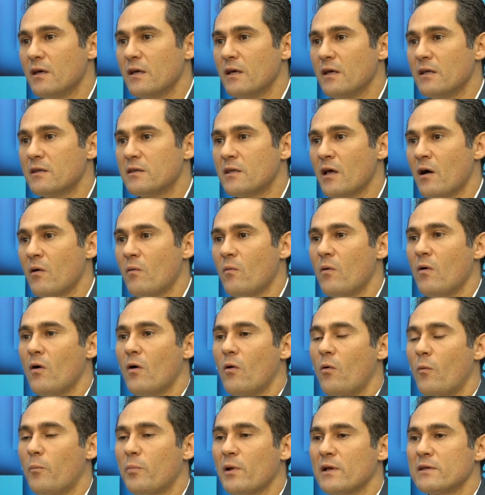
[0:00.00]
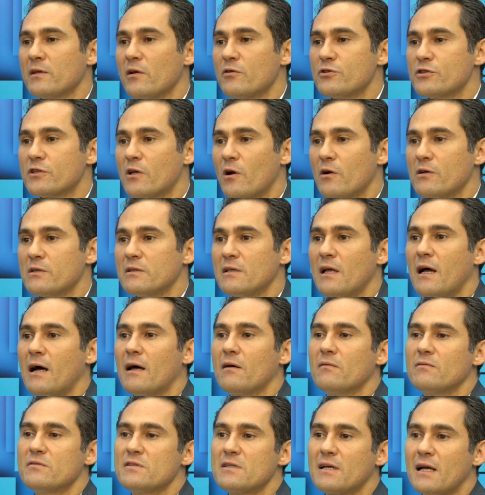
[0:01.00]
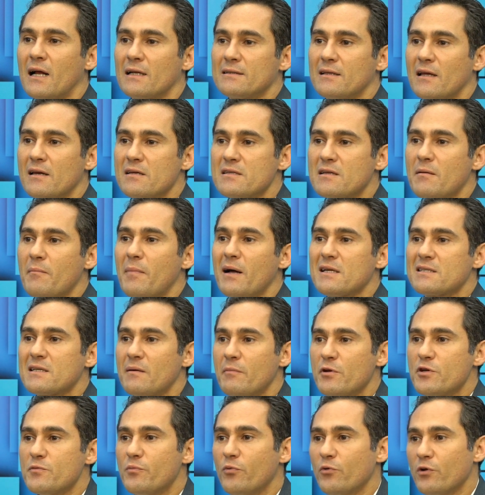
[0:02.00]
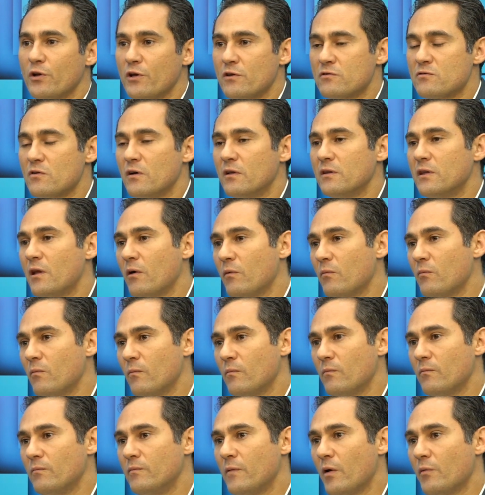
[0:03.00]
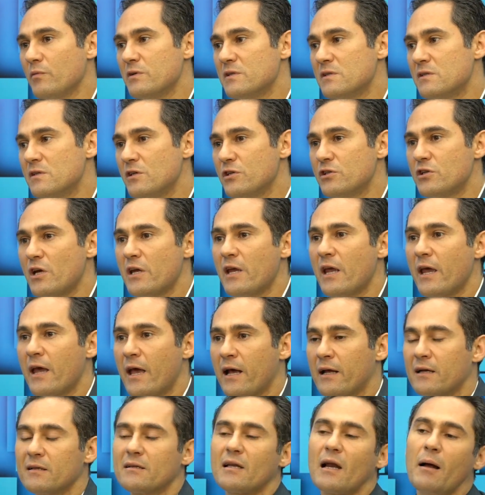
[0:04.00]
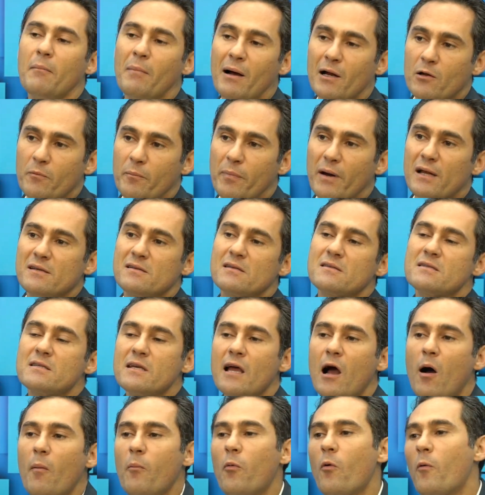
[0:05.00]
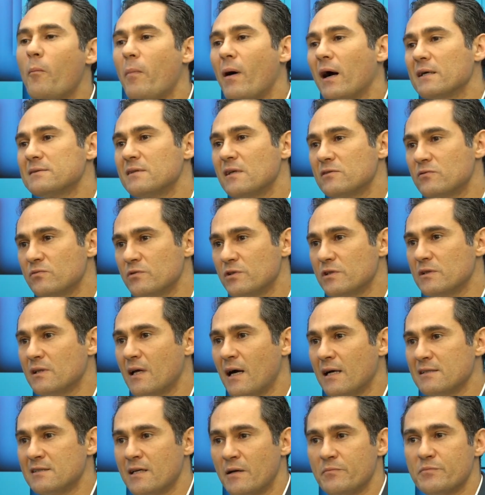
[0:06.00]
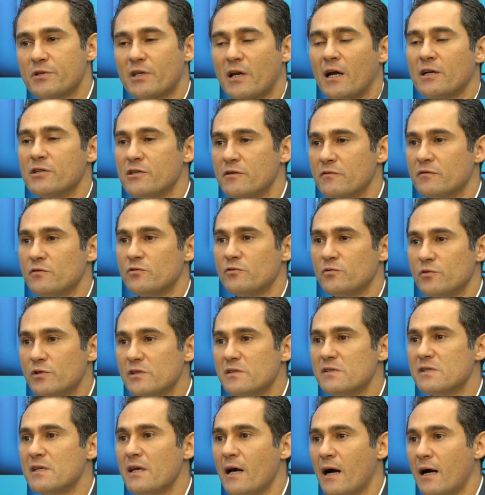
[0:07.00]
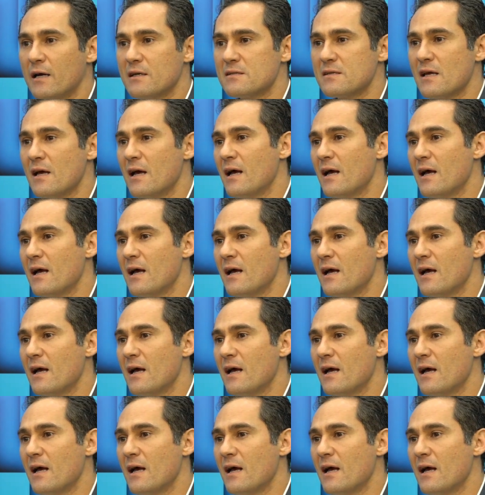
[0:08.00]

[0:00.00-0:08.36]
Então, o plantão extraordinário se caracteriza basicamente por isso. Não, não existe, em regra, trabalho presencial por parte das unidades administrativas e judiciárias,